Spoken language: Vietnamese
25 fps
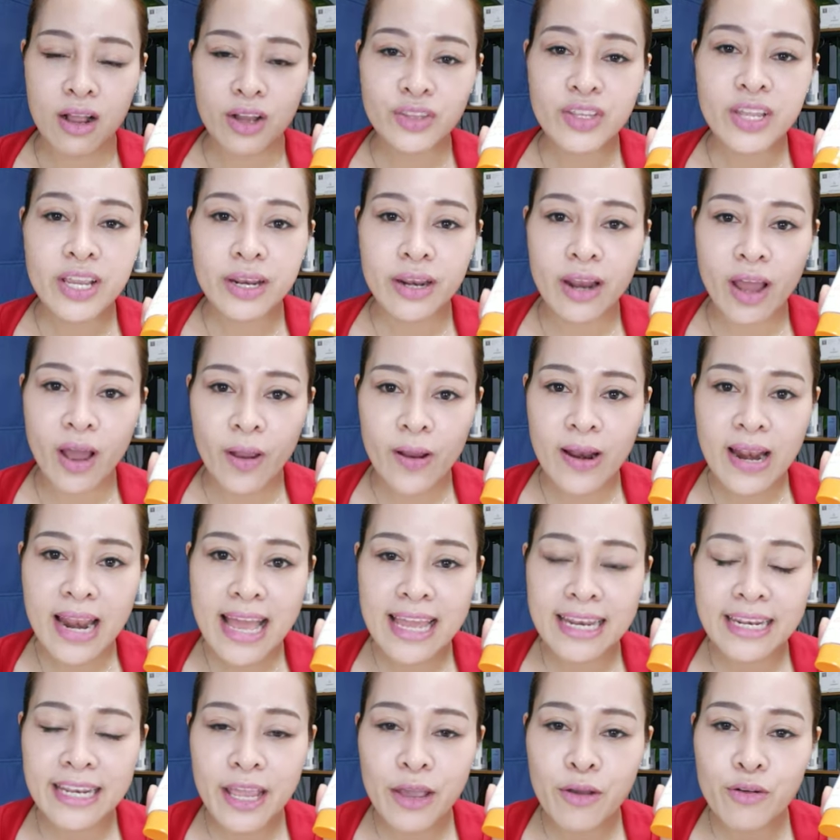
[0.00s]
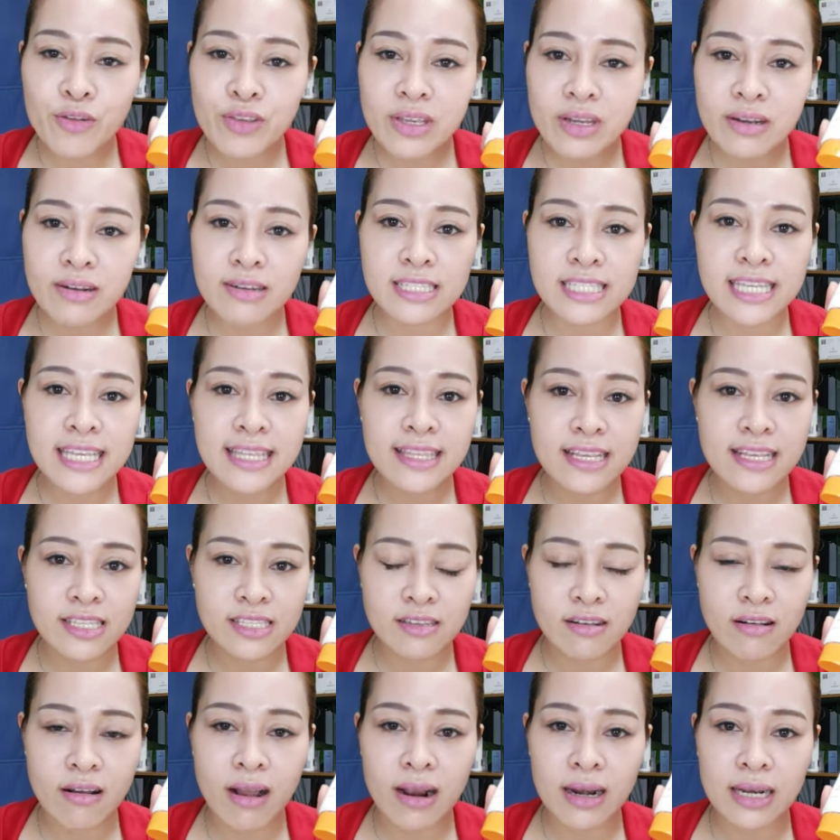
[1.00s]
có thể nói là nếu như ở trên thị
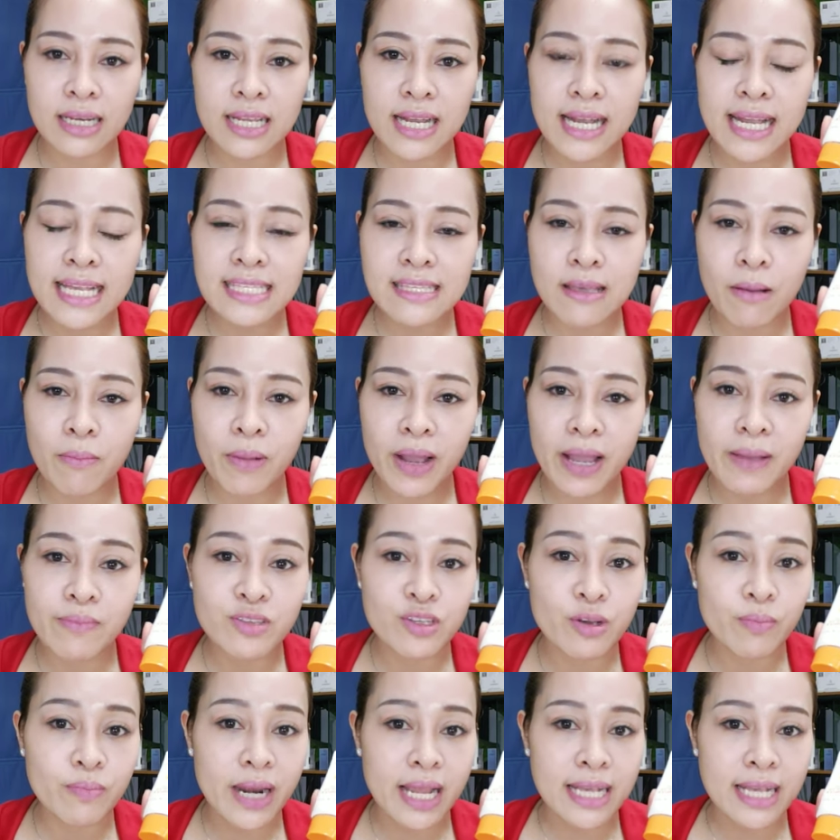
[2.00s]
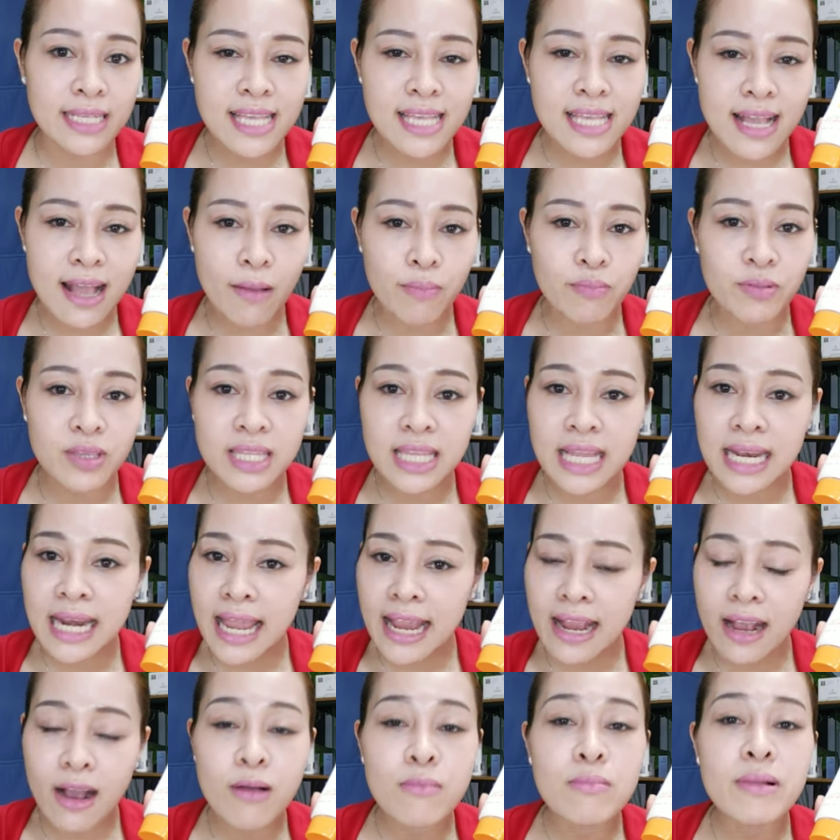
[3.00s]
trường những cái dòng kem chống nắng sinh học như thế
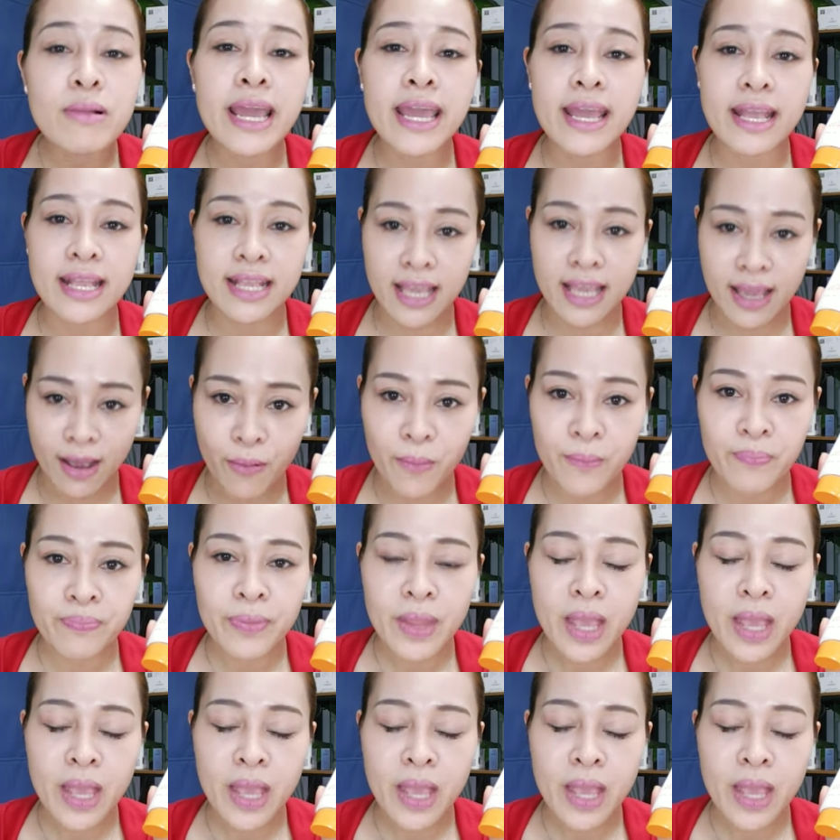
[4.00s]
này không hề nhiều